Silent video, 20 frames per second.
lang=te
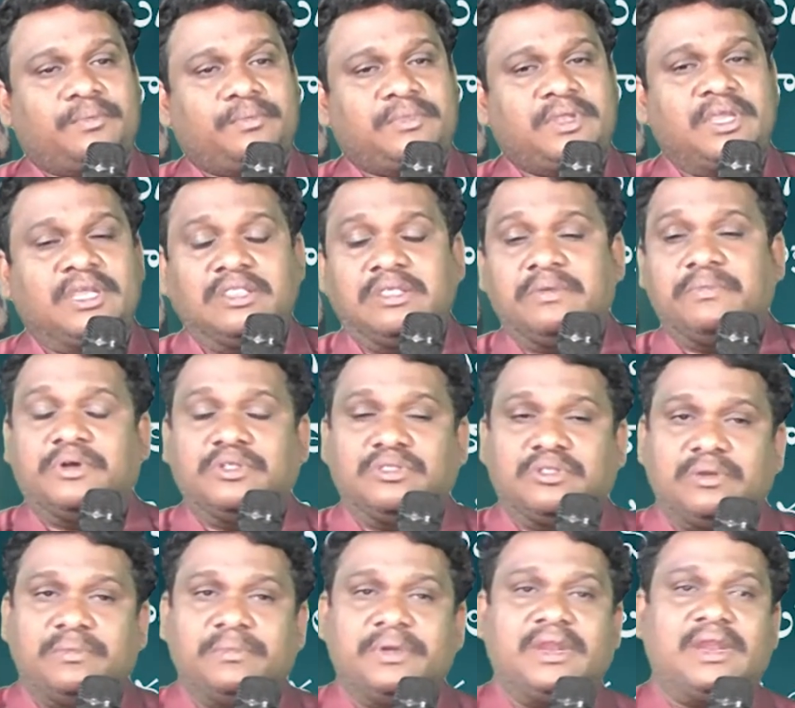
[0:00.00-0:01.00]

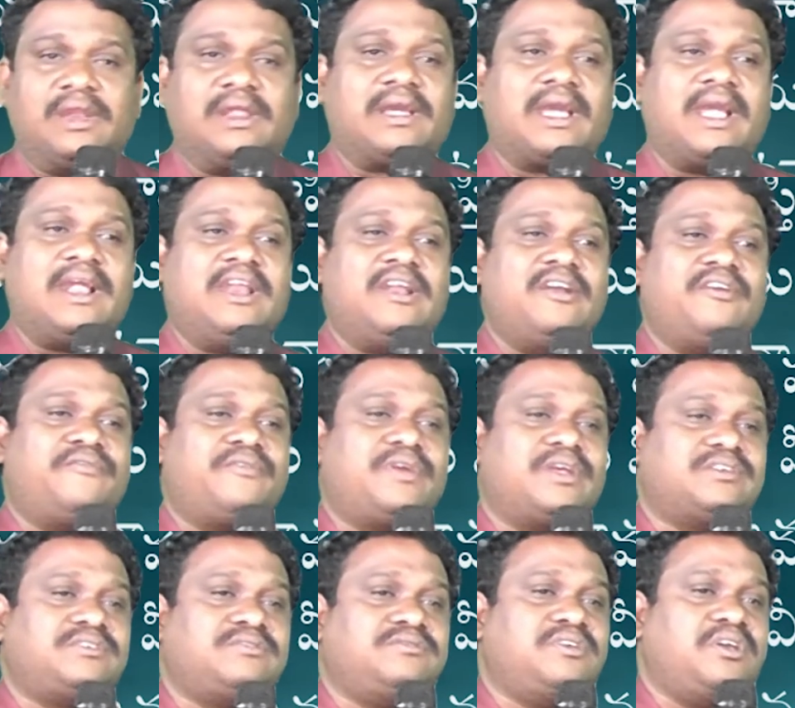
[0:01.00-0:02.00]
నీతిమంతులు మీరు ఎలాగ
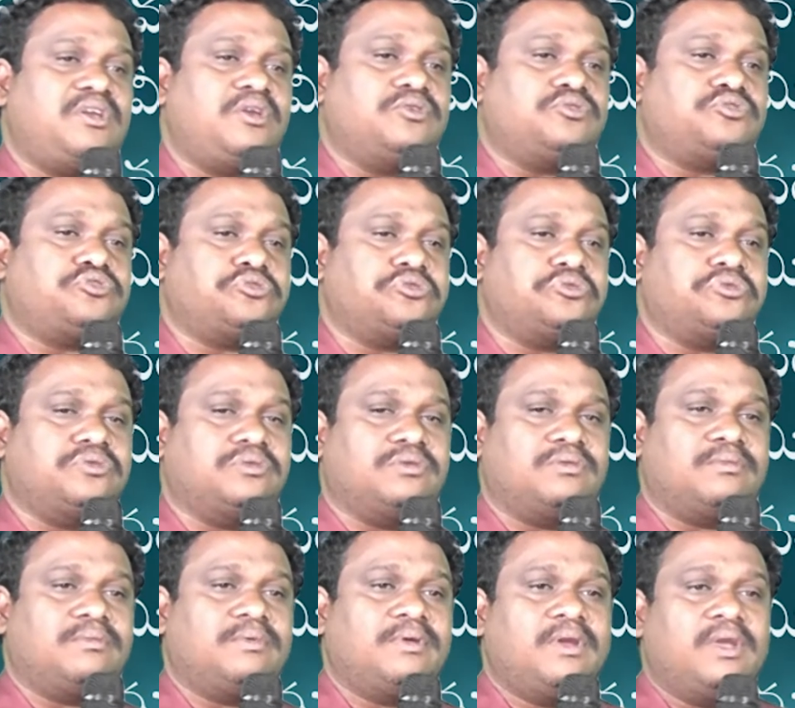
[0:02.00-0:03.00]
ఐడెంటిఫికేషన్ చేయొచ్చు
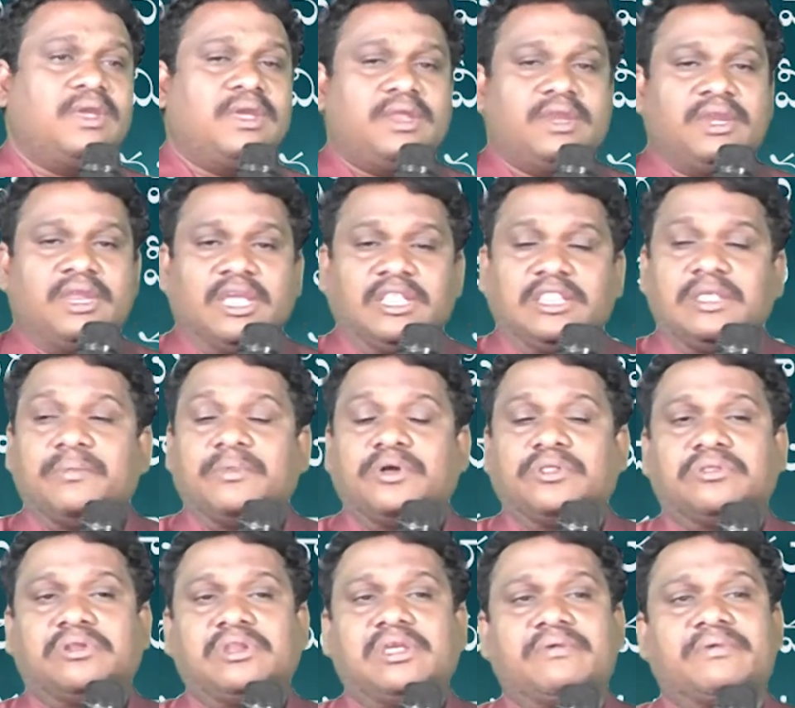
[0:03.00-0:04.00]

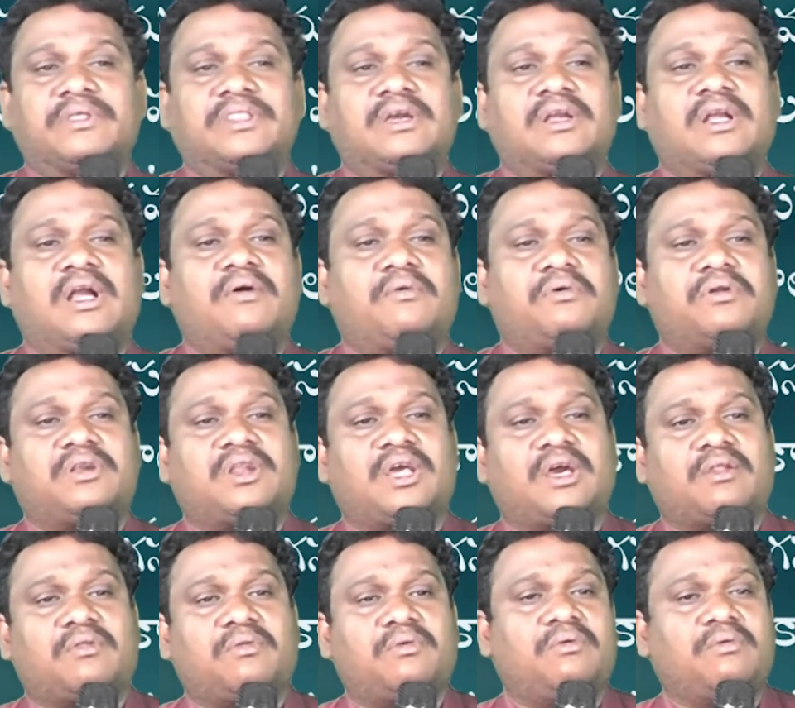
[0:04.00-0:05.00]
నీతిమంతులు ఈ విధంగా
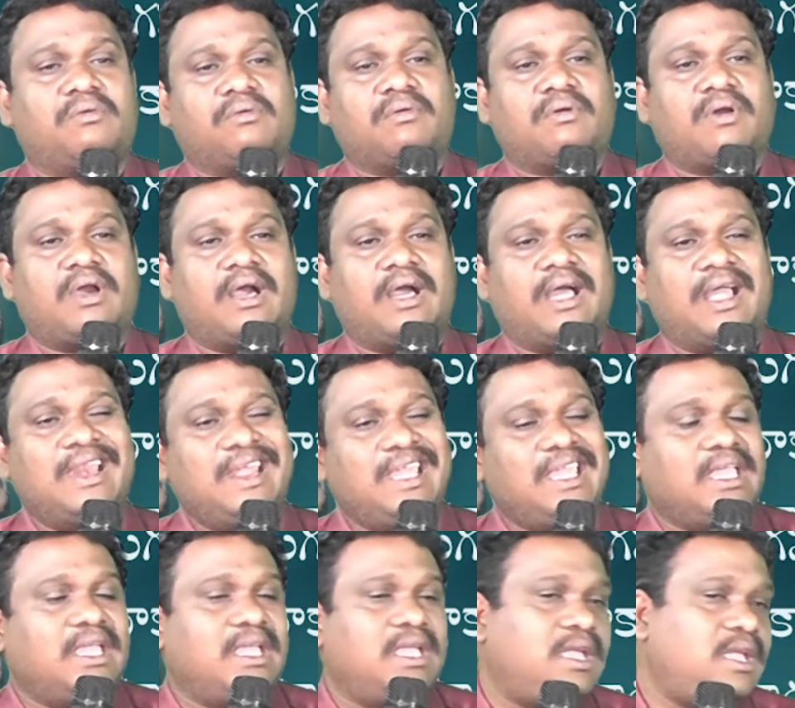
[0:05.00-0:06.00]
ఉంటారు అని
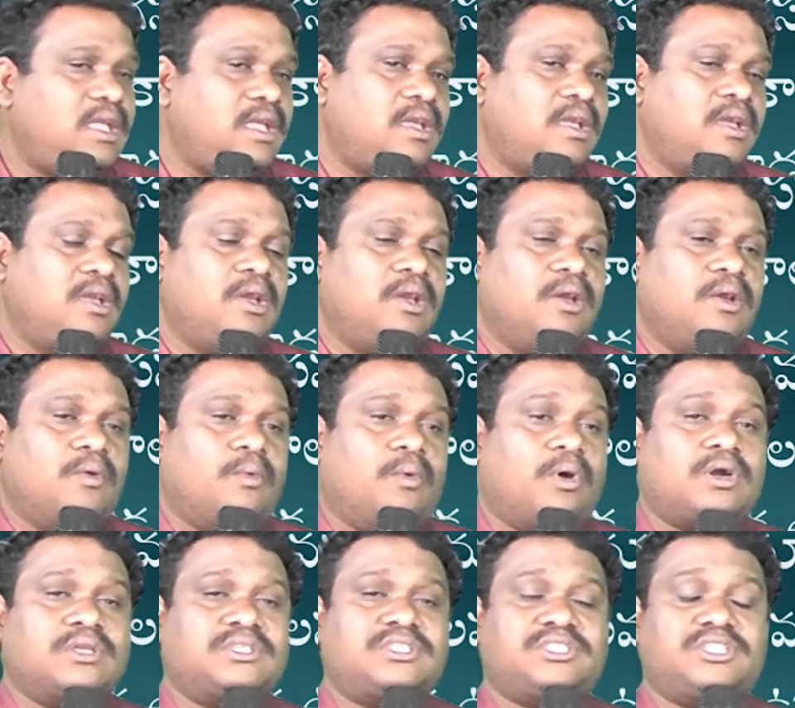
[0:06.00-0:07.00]

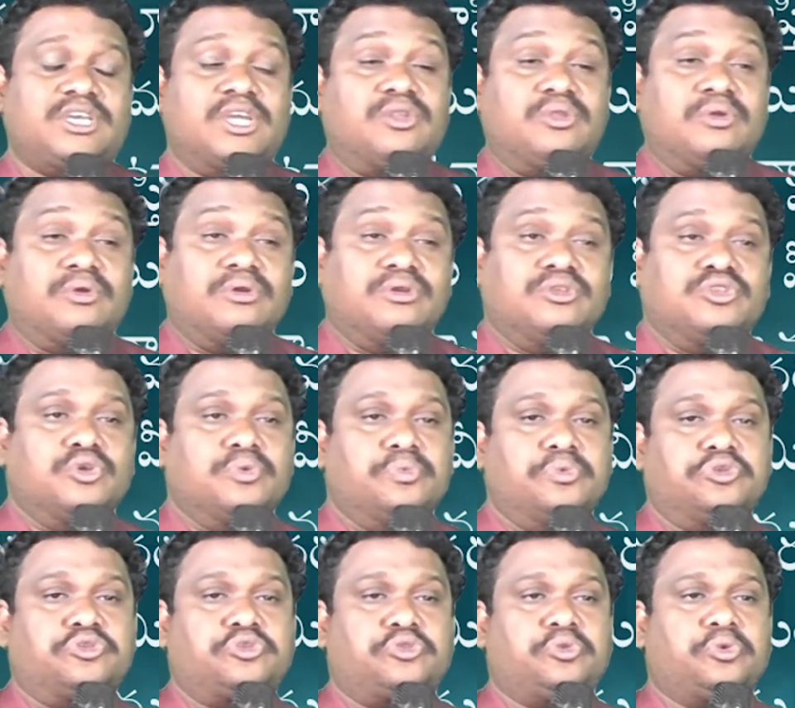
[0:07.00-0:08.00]
ఒక చెట్టును
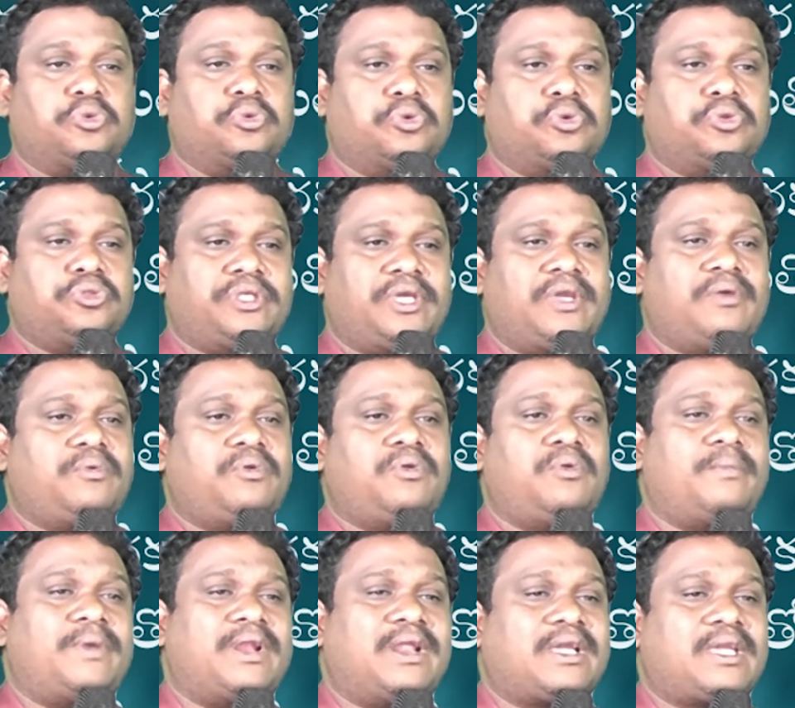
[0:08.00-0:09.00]
చూపిస్తూ దేవుడు
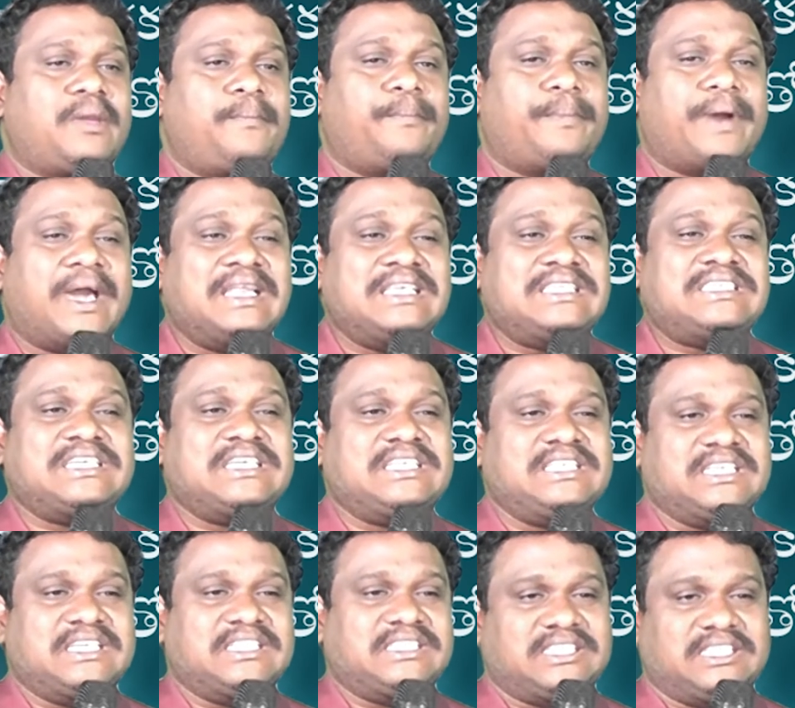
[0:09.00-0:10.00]
మనకి పరిచయం
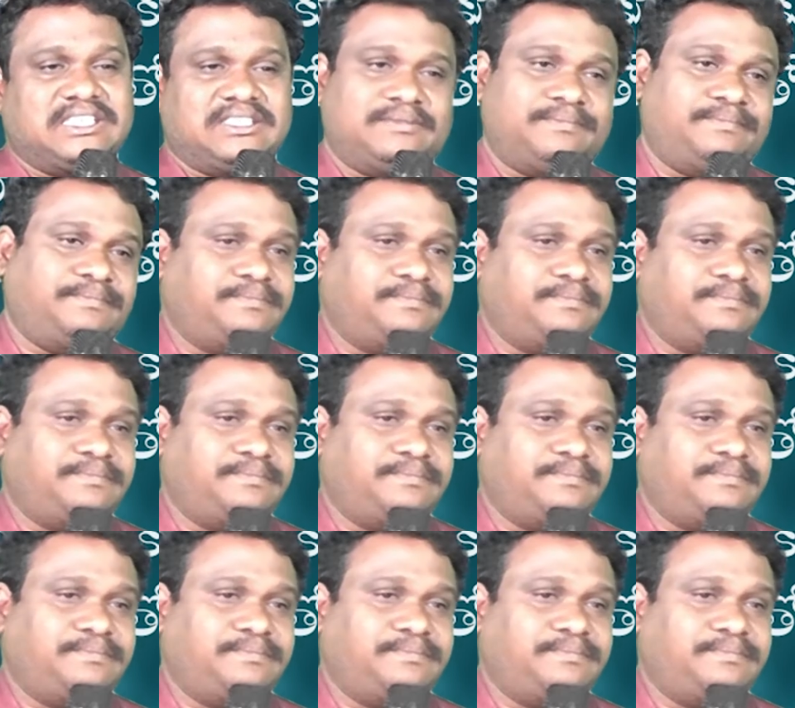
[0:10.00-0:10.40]
చేశాడు